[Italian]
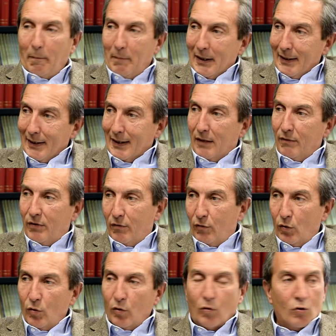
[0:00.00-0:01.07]
bene che
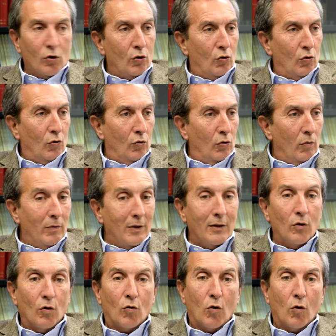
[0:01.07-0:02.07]
vivono nello stesso condominio.